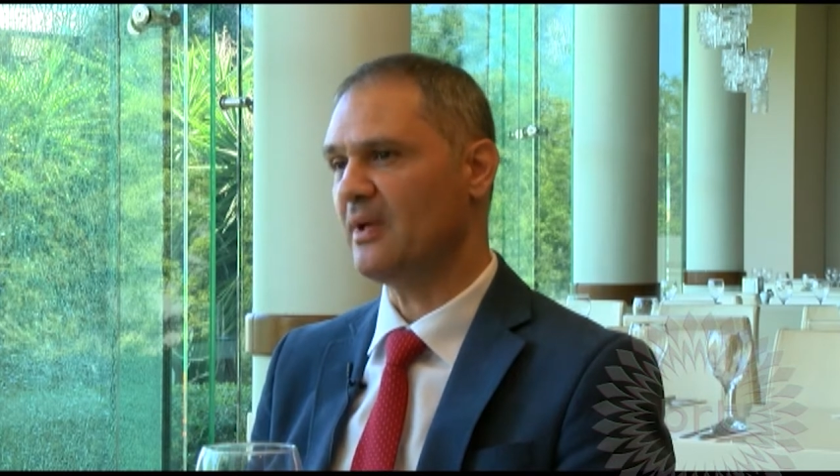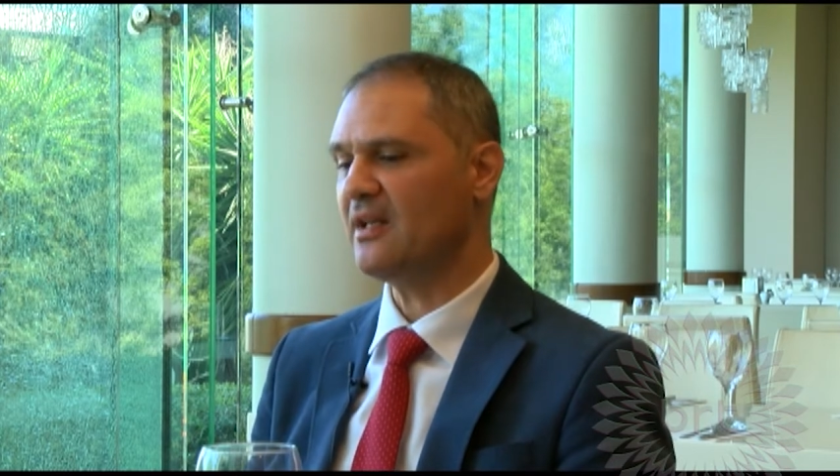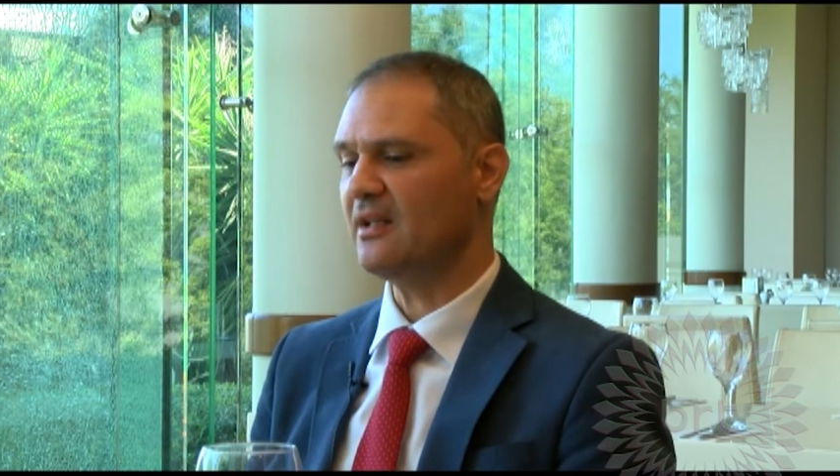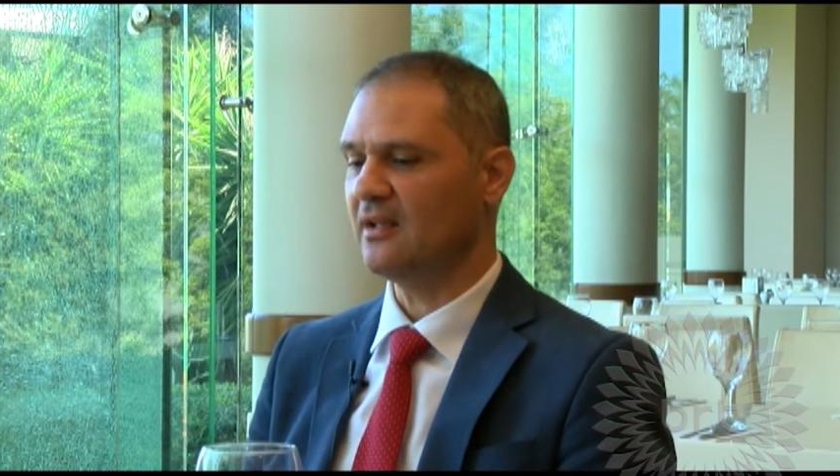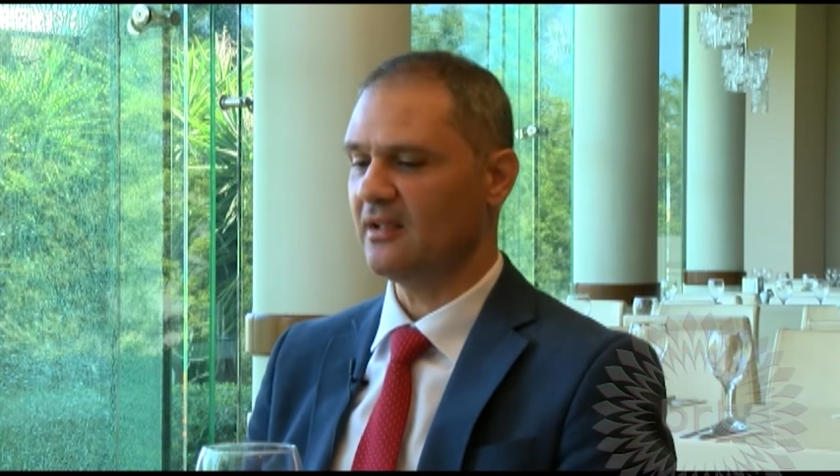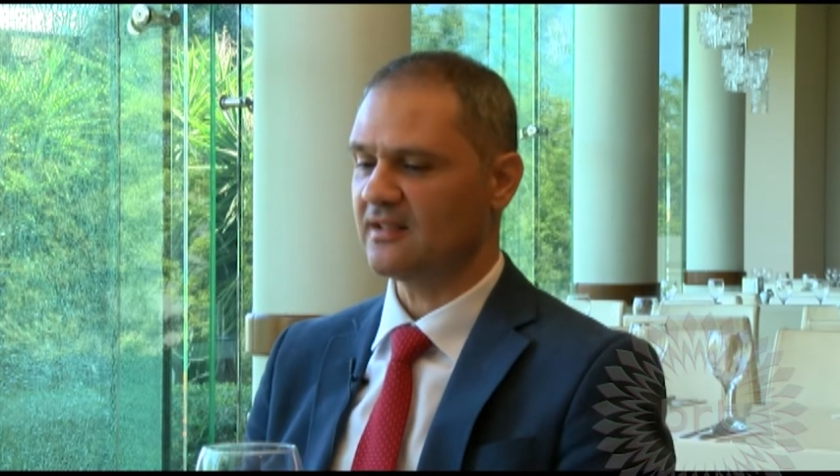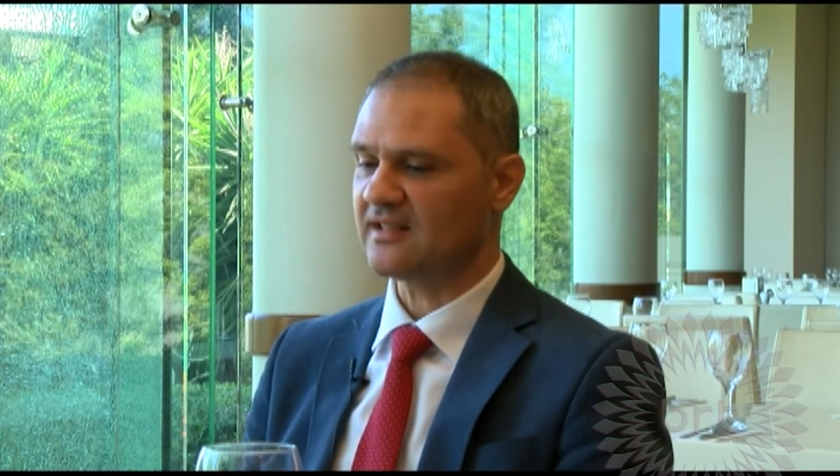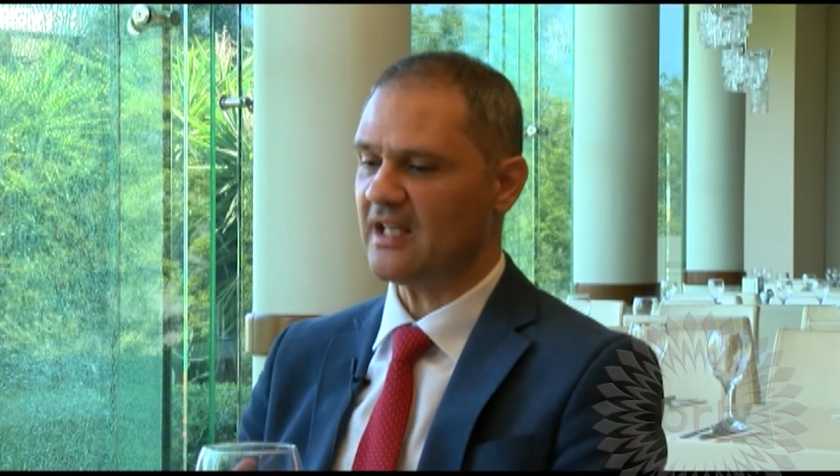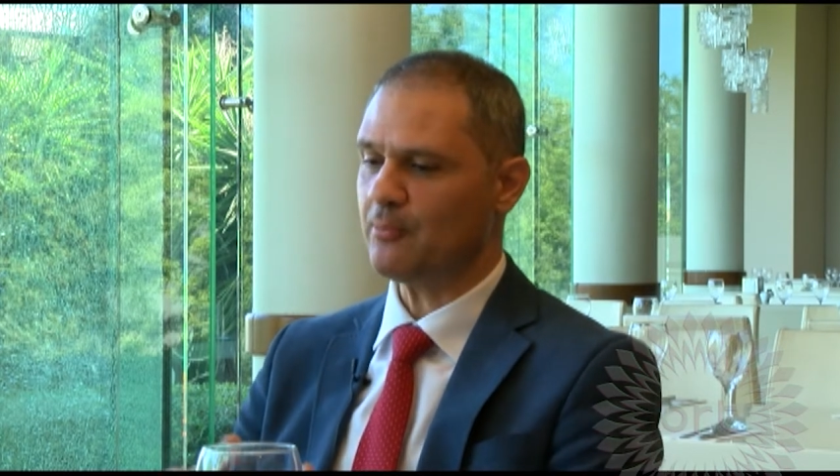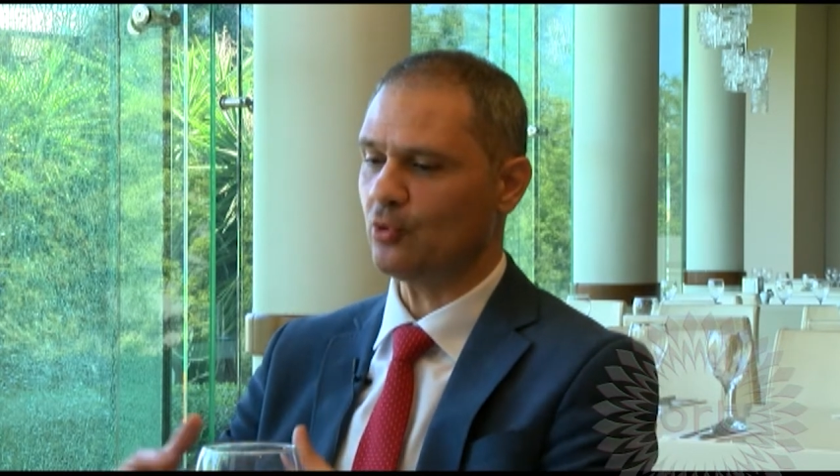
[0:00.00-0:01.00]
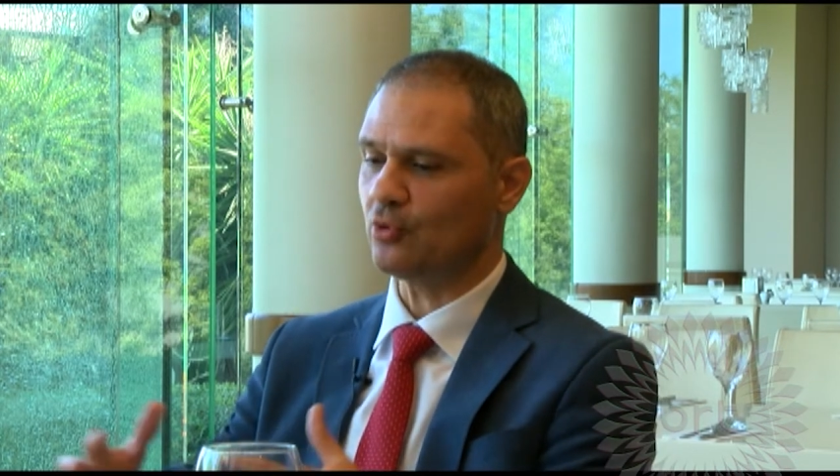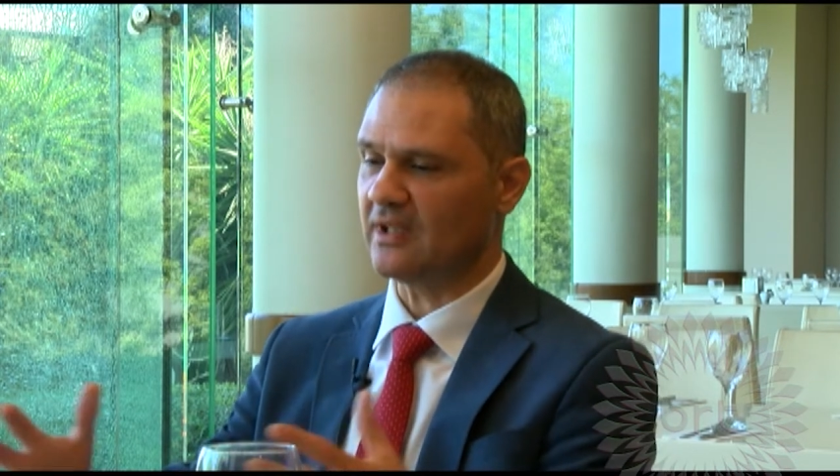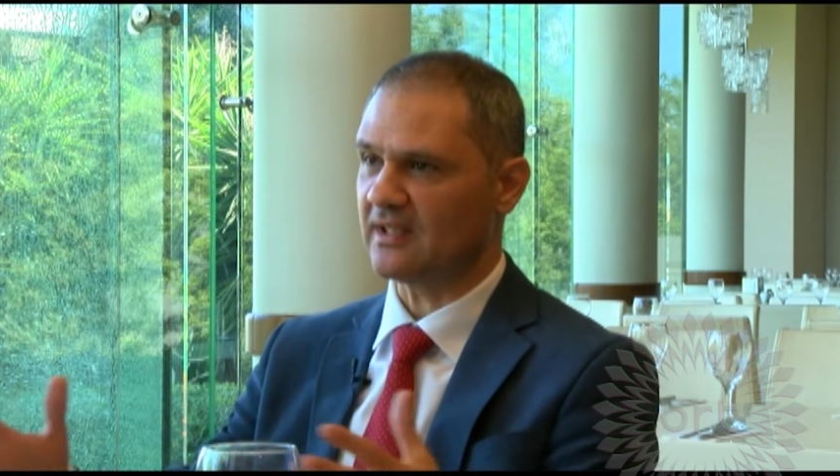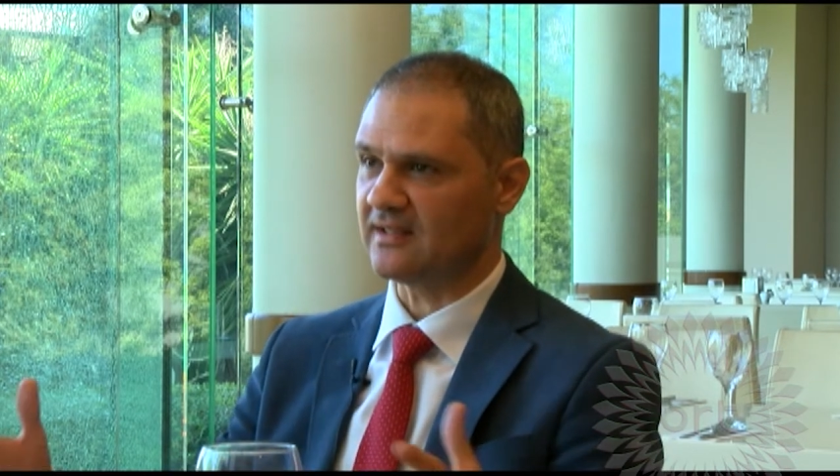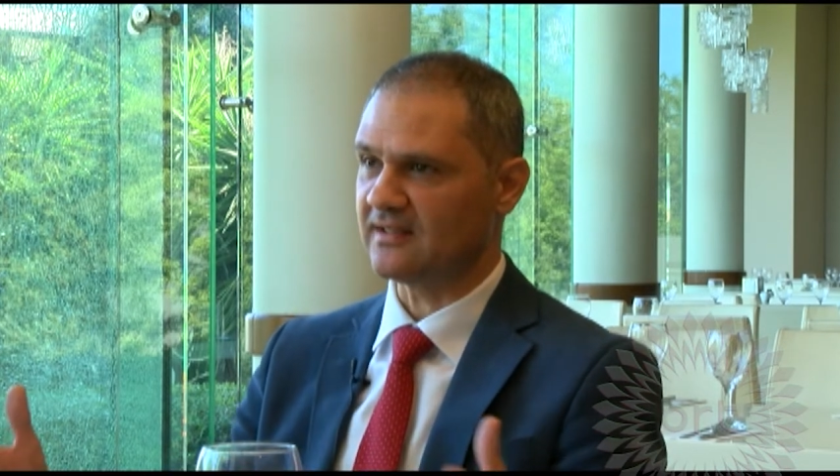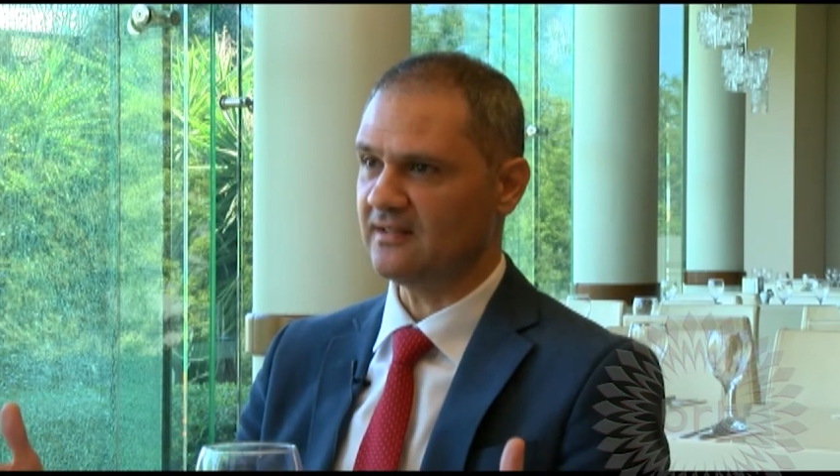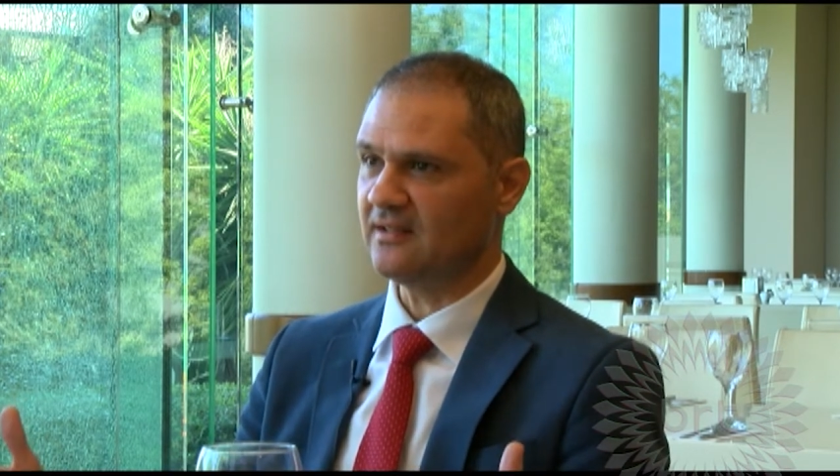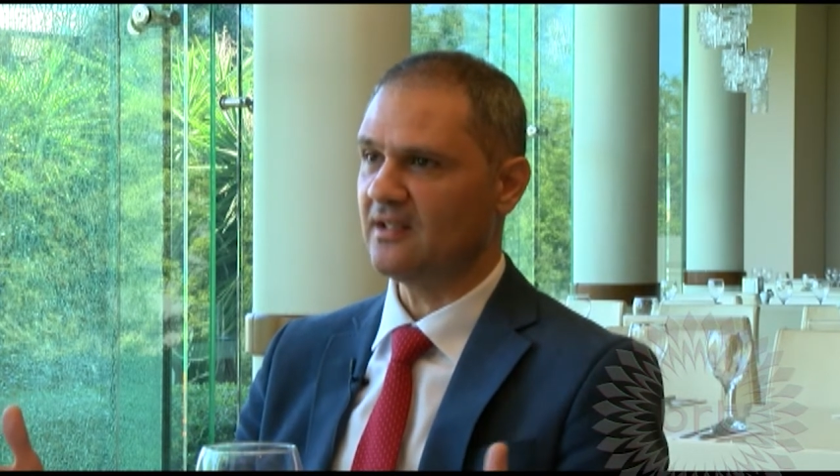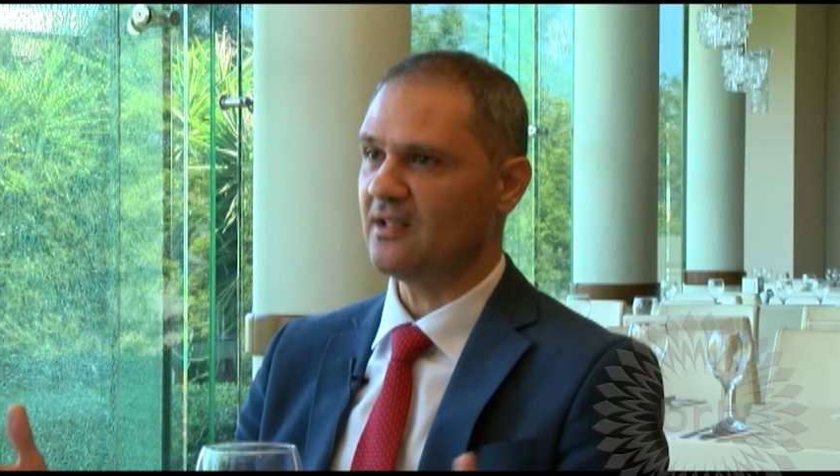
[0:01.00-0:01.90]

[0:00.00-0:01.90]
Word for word: Yani sahip olduklarınızın